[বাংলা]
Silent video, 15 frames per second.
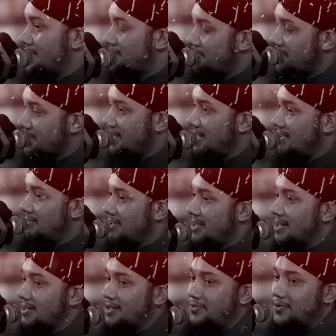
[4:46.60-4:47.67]
স্পেশালি আমি
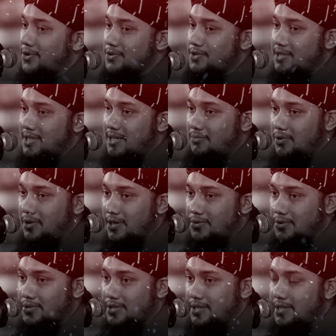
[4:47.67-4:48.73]
এখানে একটা ফরজের নাম উল্লেখ
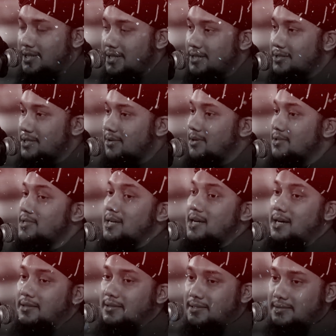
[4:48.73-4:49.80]
করছি সেটা হলো
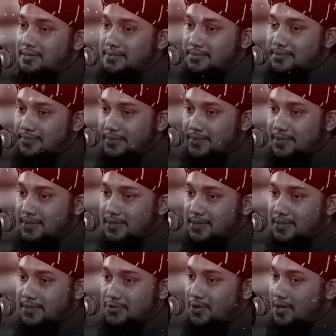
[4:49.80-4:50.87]
জাকাত
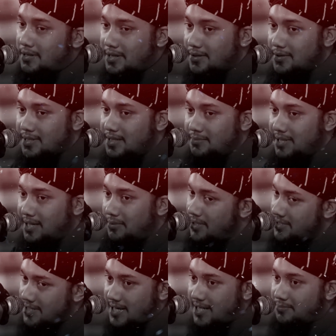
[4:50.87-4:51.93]
সলাতের কথা আমি না
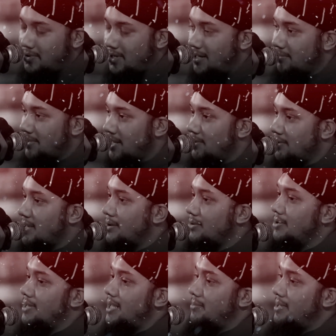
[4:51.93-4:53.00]
বলে জাকাত বললাম কেন
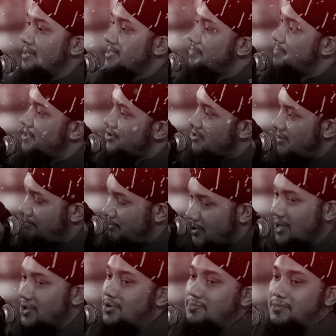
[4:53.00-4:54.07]
কারণ নামাজ আপনারা সবাই
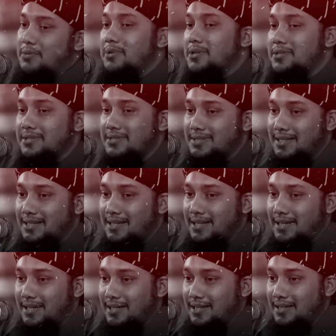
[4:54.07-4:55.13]
পড়েন রমজান মাসে
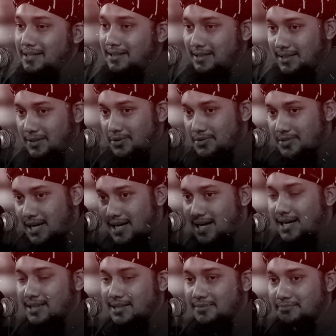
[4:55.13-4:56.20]
কিন্তু
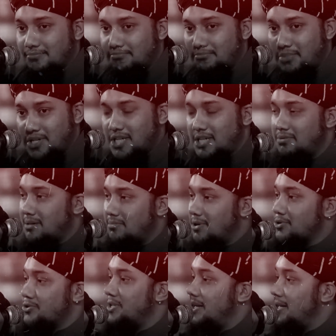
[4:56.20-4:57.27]
জাকাত বেশিরভাগ
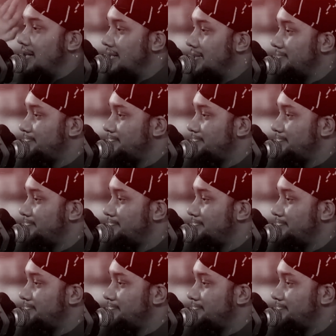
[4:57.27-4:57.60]
মানুষ দেয় না